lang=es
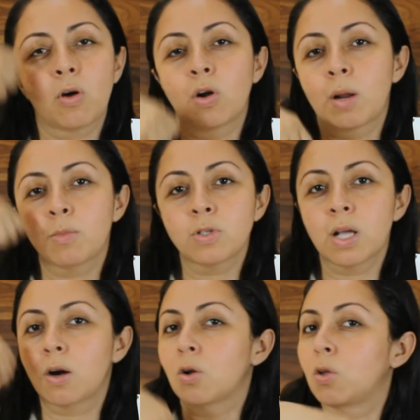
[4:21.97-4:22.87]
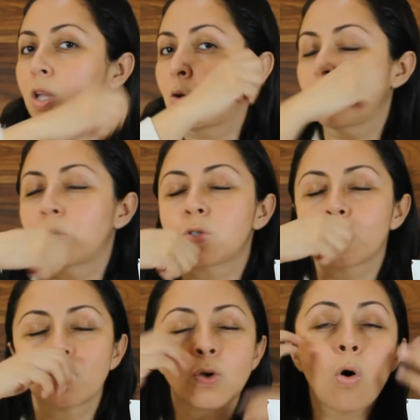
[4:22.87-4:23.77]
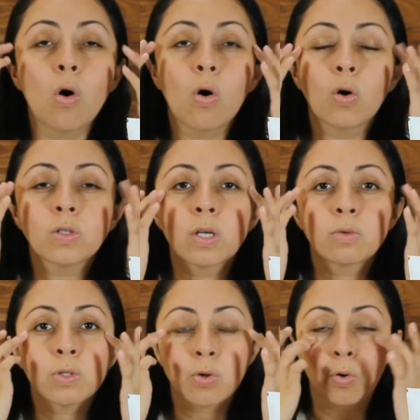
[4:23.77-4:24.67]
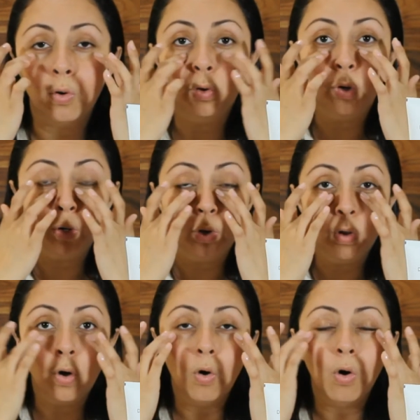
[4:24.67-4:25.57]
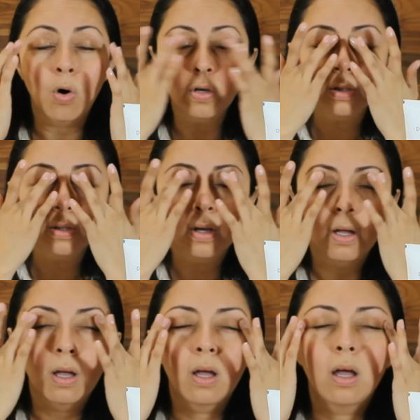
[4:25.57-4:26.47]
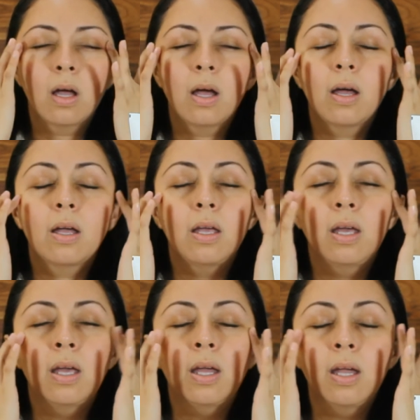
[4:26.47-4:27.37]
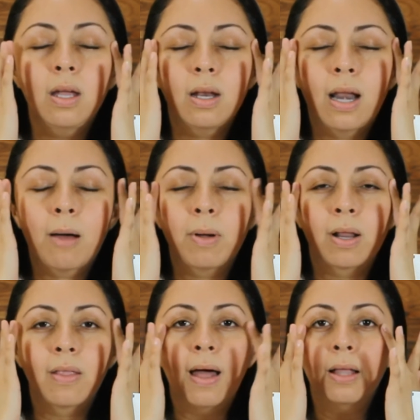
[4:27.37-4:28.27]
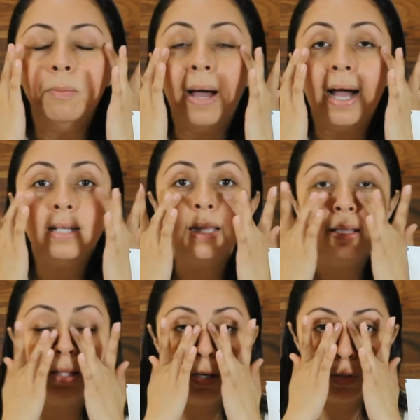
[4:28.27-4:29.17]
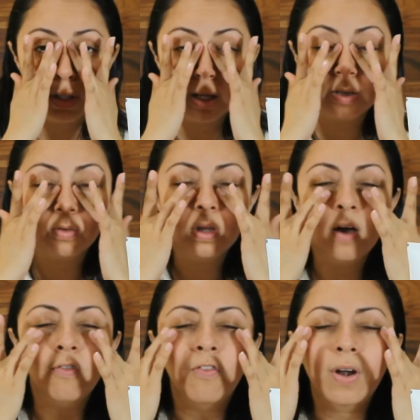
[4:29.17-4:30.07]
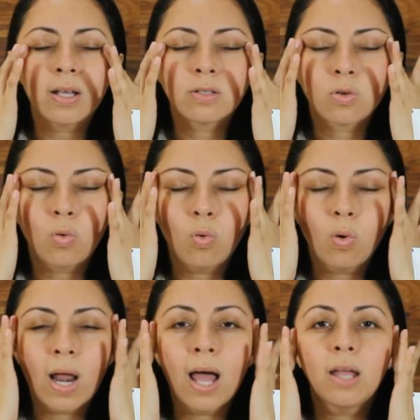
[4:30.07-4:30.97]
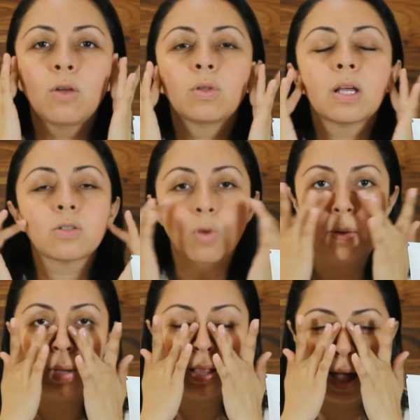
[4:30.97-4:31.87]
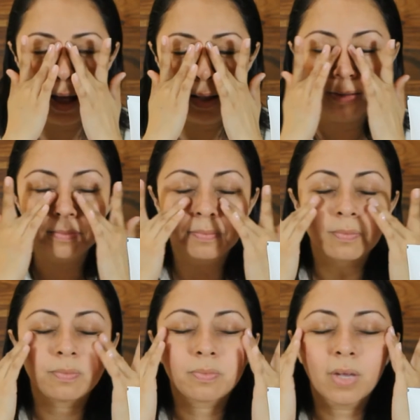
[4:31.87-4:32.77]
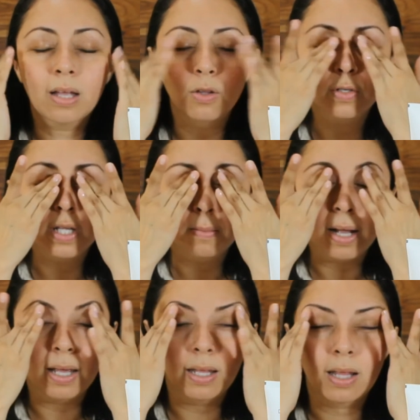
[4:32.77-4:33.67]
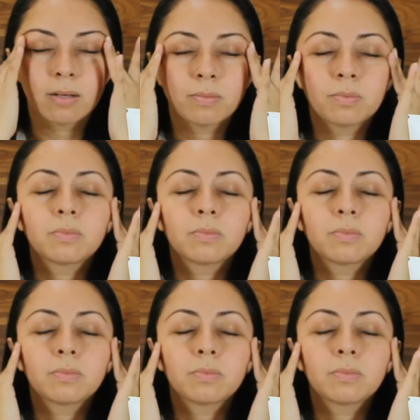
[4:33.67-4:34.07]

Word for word: corremos el rodillo en nuestros ojos en nuestro contorno de ojos y la verdad van a sentir ustedes una frescura y una suavidad que no se imaginan